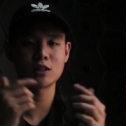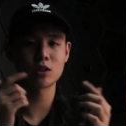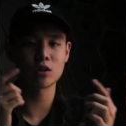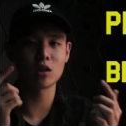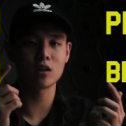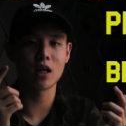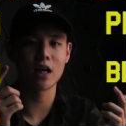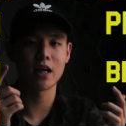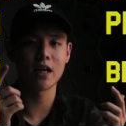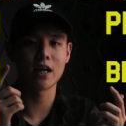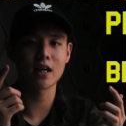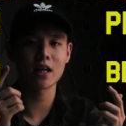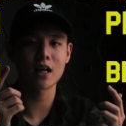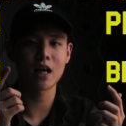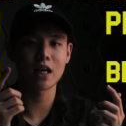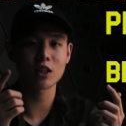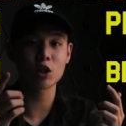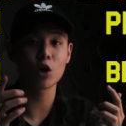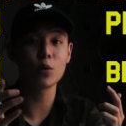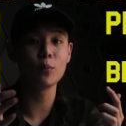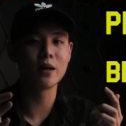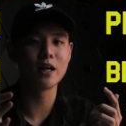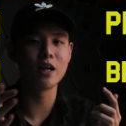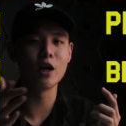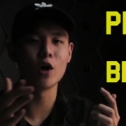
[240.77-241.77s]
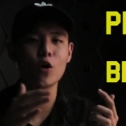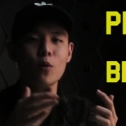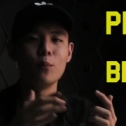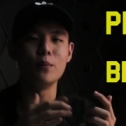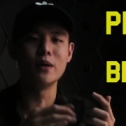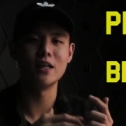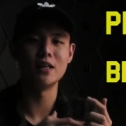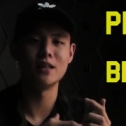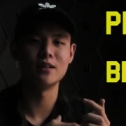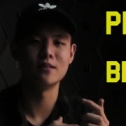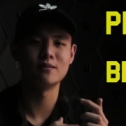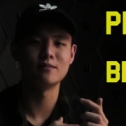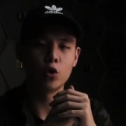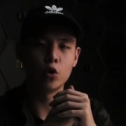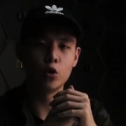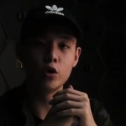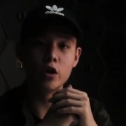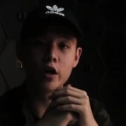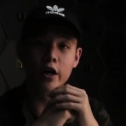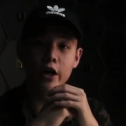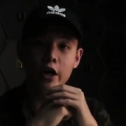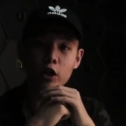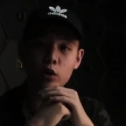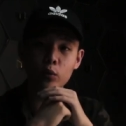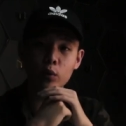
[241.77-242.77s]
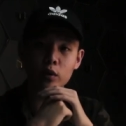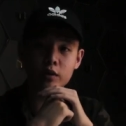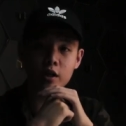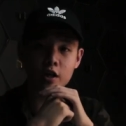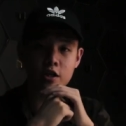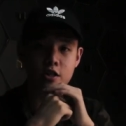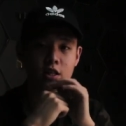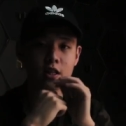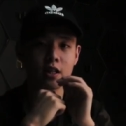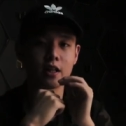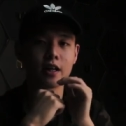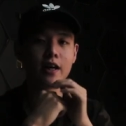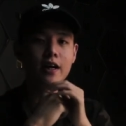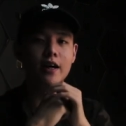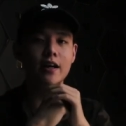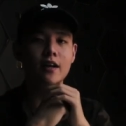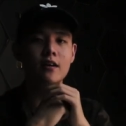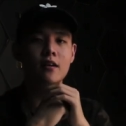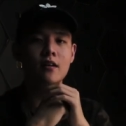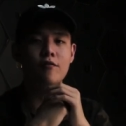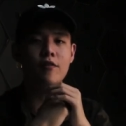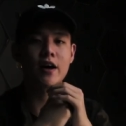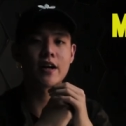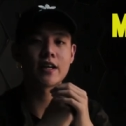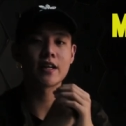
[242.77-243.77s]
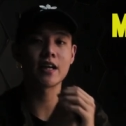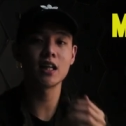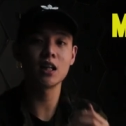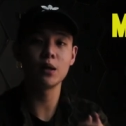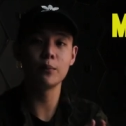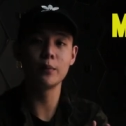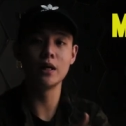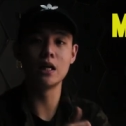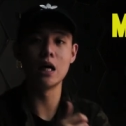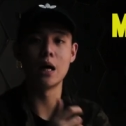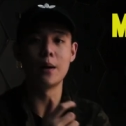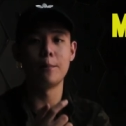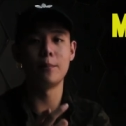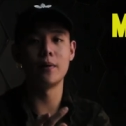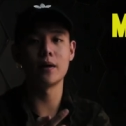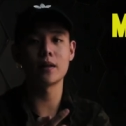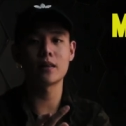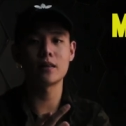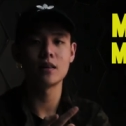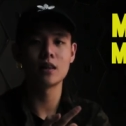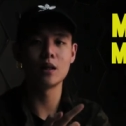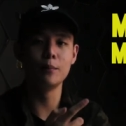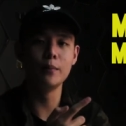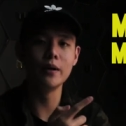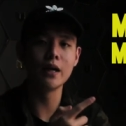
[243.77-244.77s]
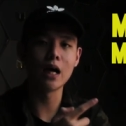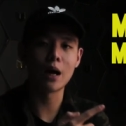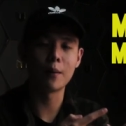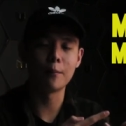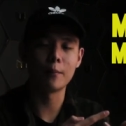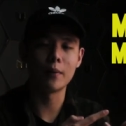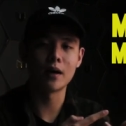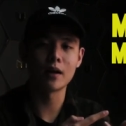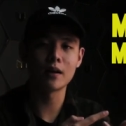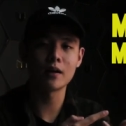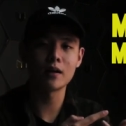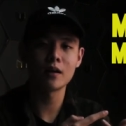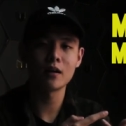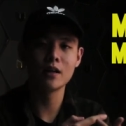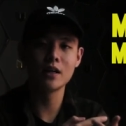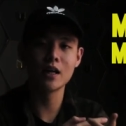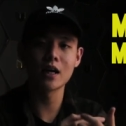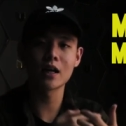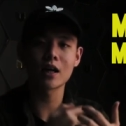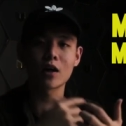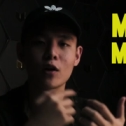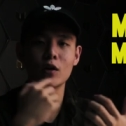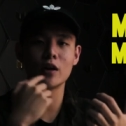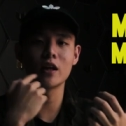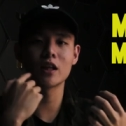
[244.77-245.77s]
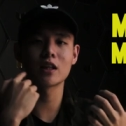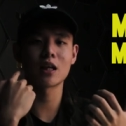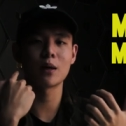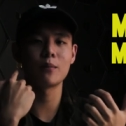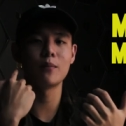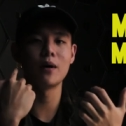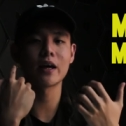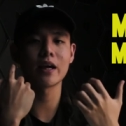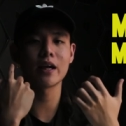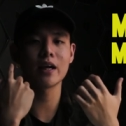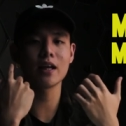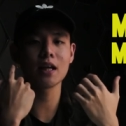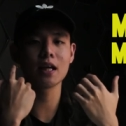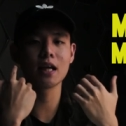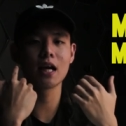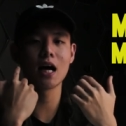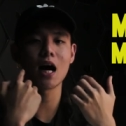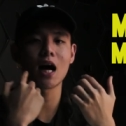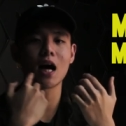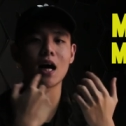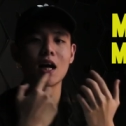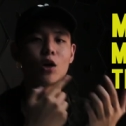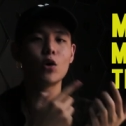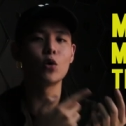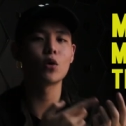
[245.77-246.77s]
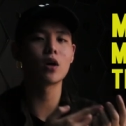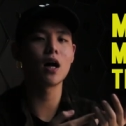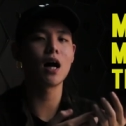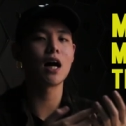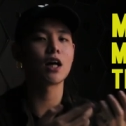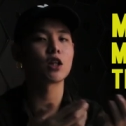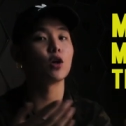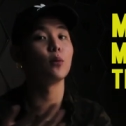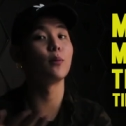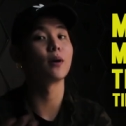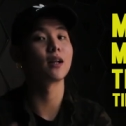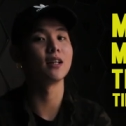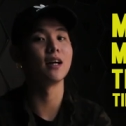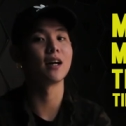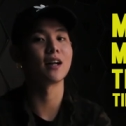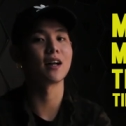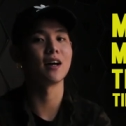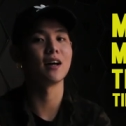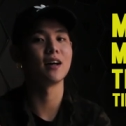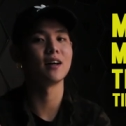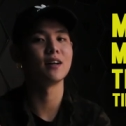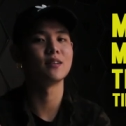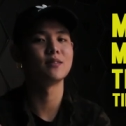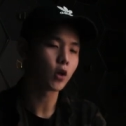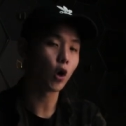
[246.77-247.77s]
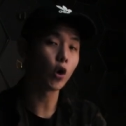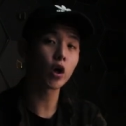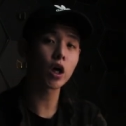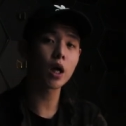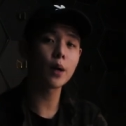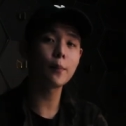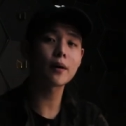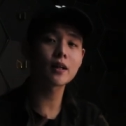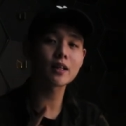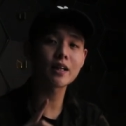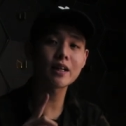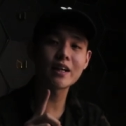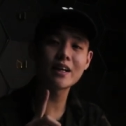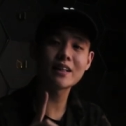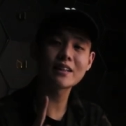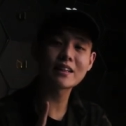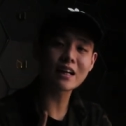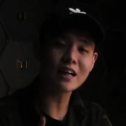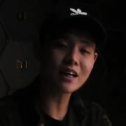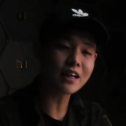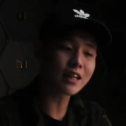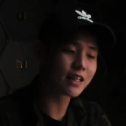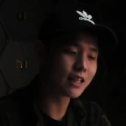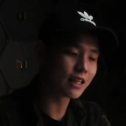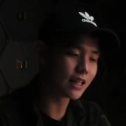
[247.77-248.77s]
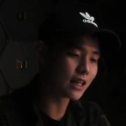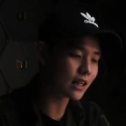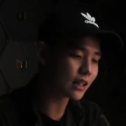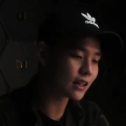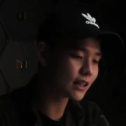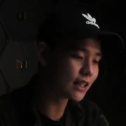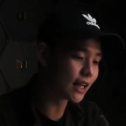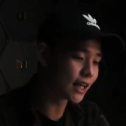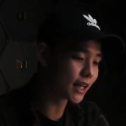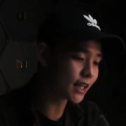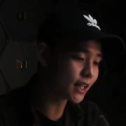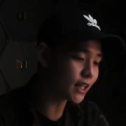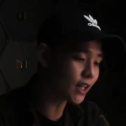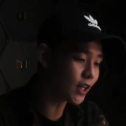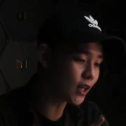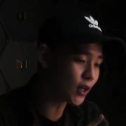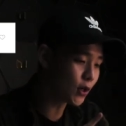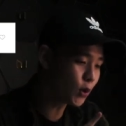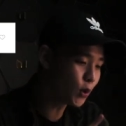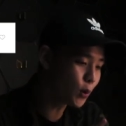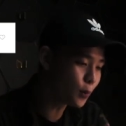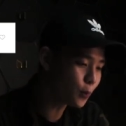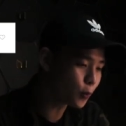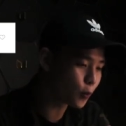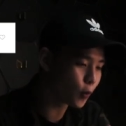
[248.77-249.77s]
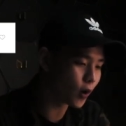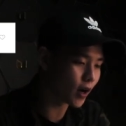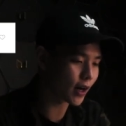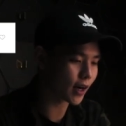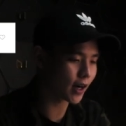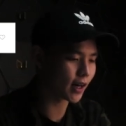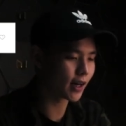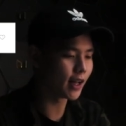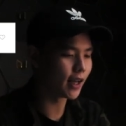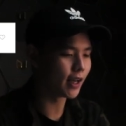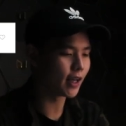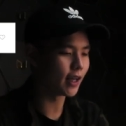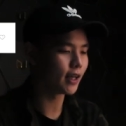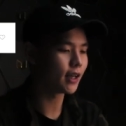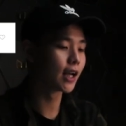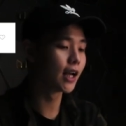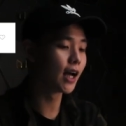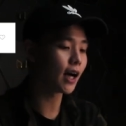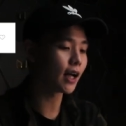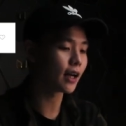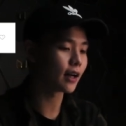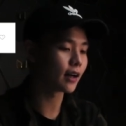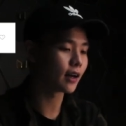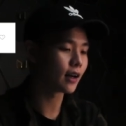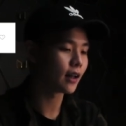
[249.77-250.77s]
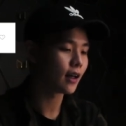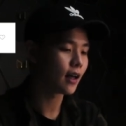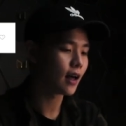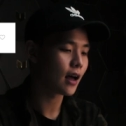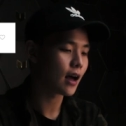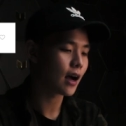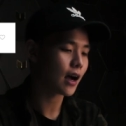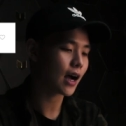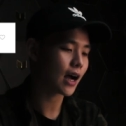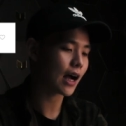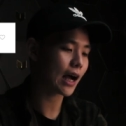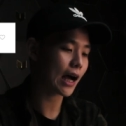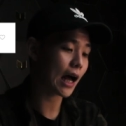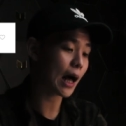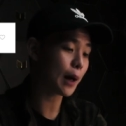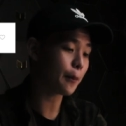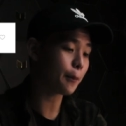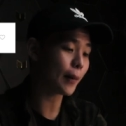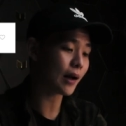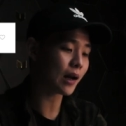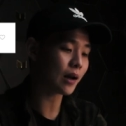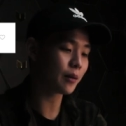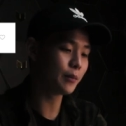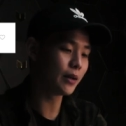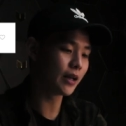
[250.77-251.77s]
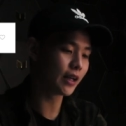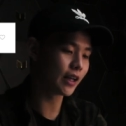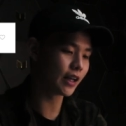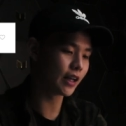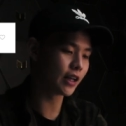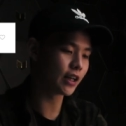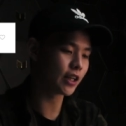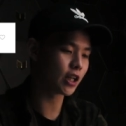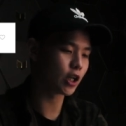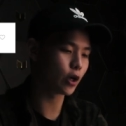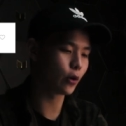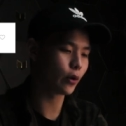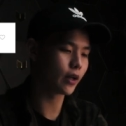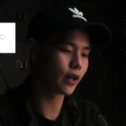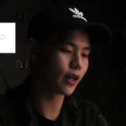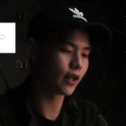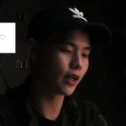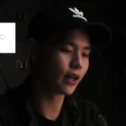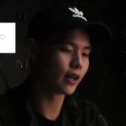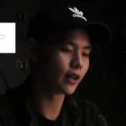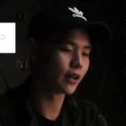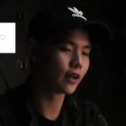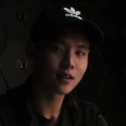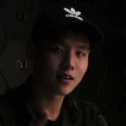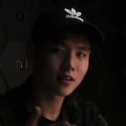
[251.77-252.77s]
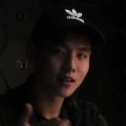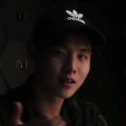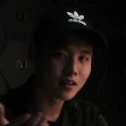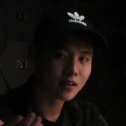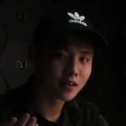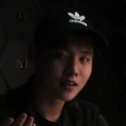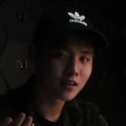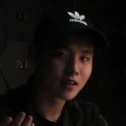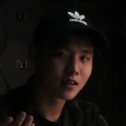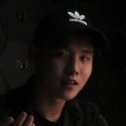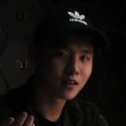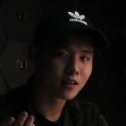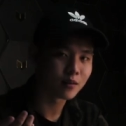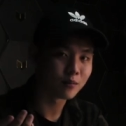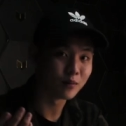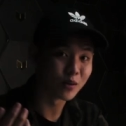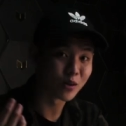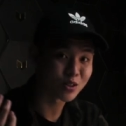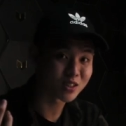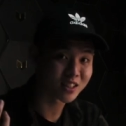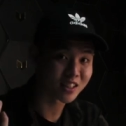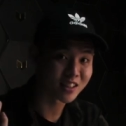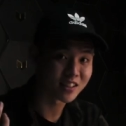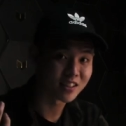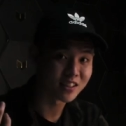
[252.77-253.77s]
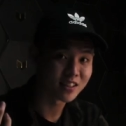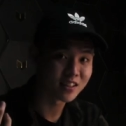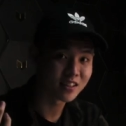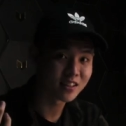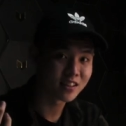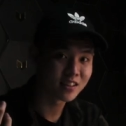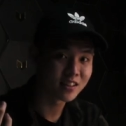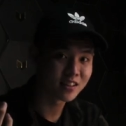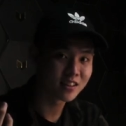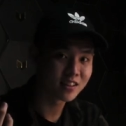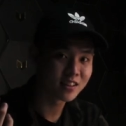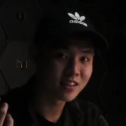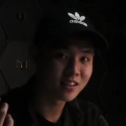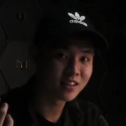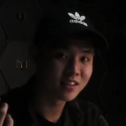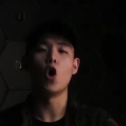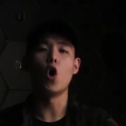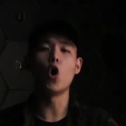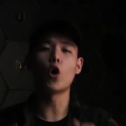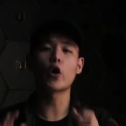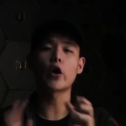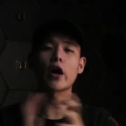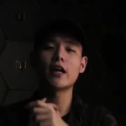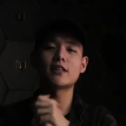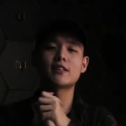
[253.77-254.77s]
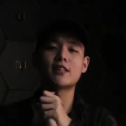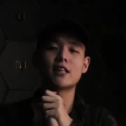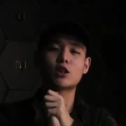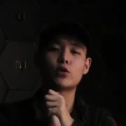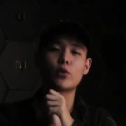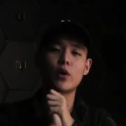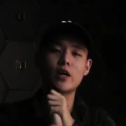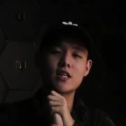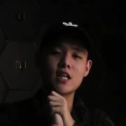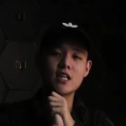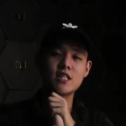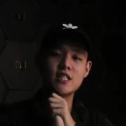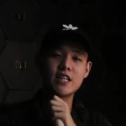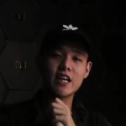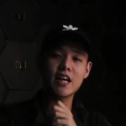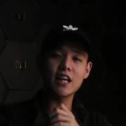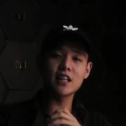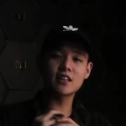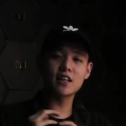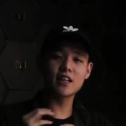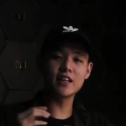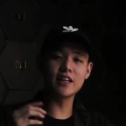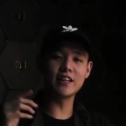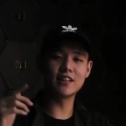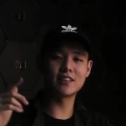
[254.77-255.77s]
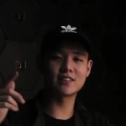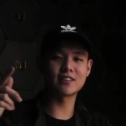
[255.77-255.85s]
pistol air atau benda hobi. Udah gitu water gel gun, funnya lebih dapat, lebih aman, dan kalau ditembakin nggak akan luka atau berdarah. Oke, pertanyaan terakhir dari Noob Warday. Gun, kapan bikin Q&A? Barusan. Oke, sesuai janji kita di